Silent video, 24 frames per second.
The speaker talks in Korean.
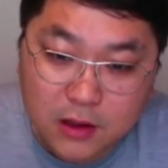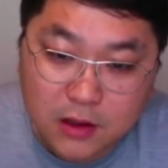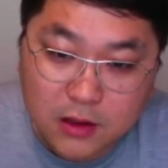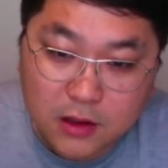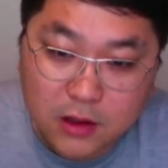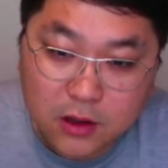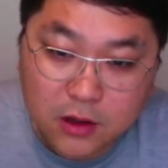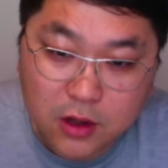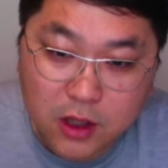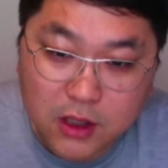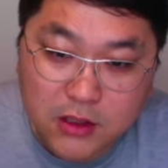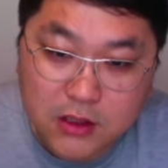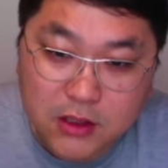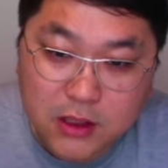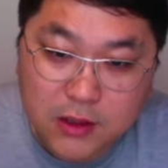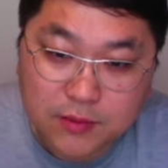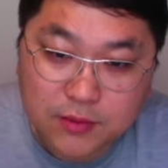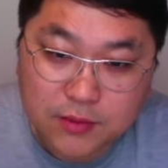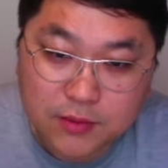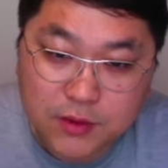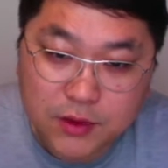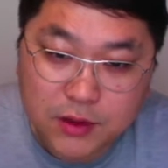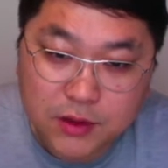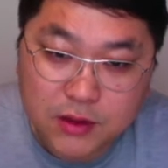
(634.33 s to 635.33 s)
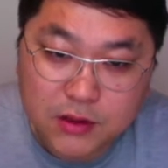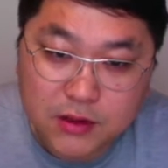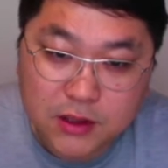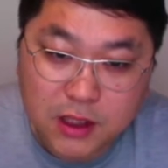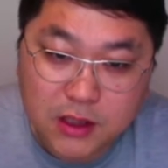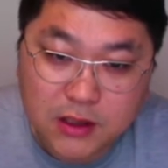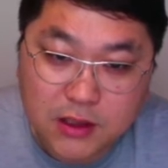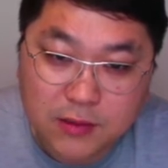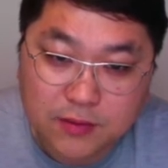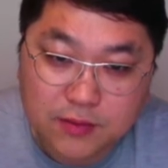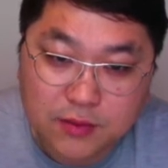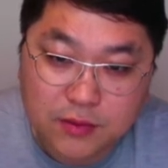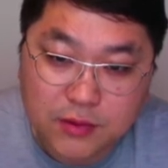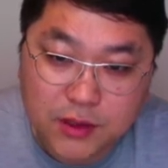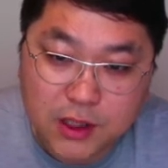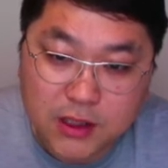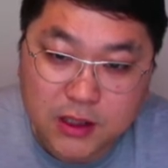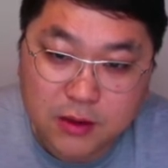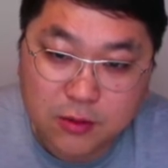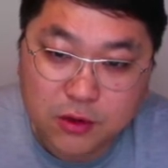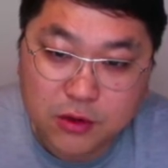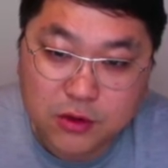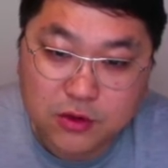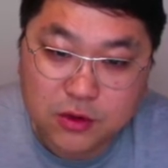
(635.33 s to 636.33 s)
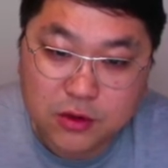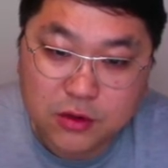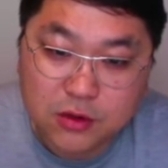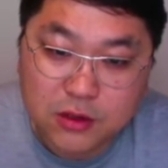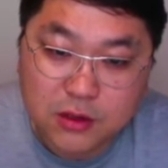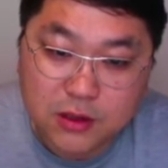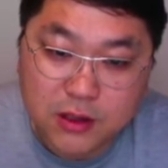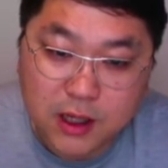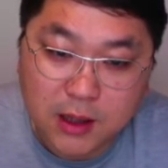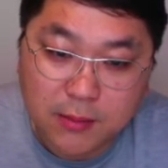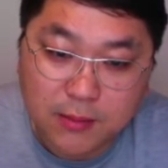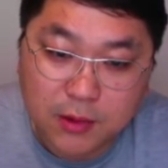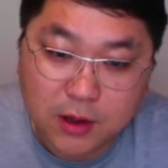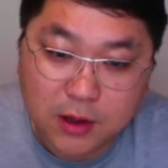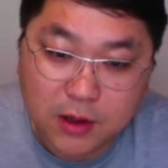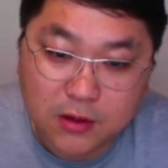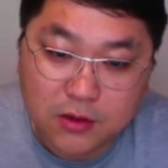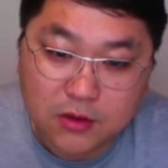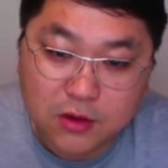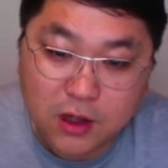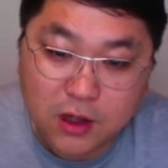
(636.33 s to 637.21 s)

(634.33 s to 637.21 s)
여러 가지 제품들 세일 제품 찾아볼 수 있으니까 한번